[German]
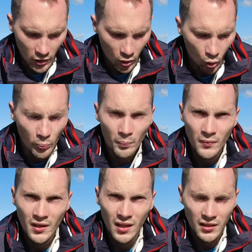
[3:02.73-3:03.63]
äh,
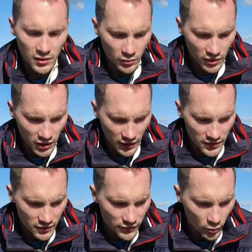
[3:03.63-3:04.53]
Open-Kategorie
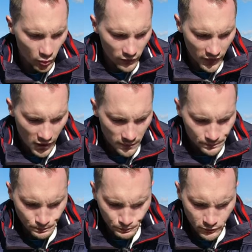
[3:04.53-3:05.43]
kann sie geflogen werden.